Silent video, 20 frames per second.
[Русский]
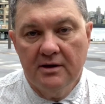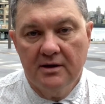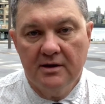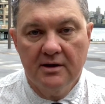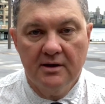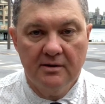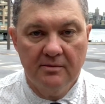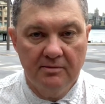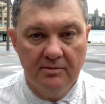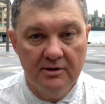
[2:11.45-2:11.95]

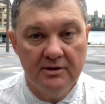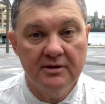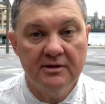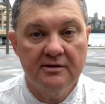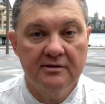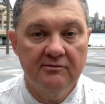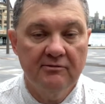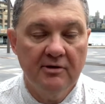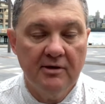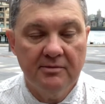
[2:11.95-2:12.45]
как мы
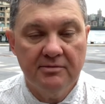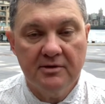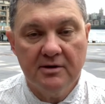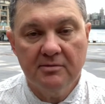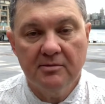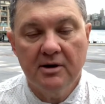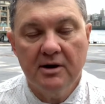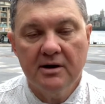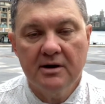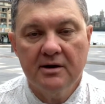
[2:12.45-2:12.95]
называем,
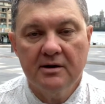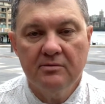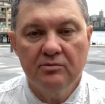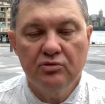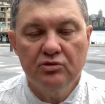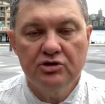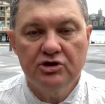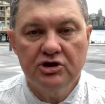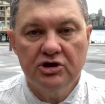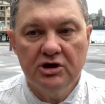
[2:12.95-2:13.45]
нормальный
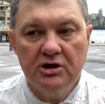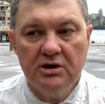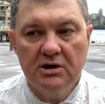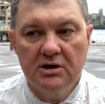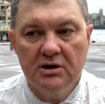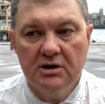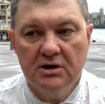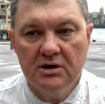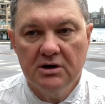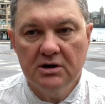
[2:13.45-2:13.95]
рабочий
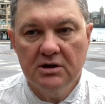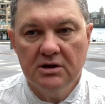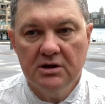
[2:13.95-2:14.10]
э,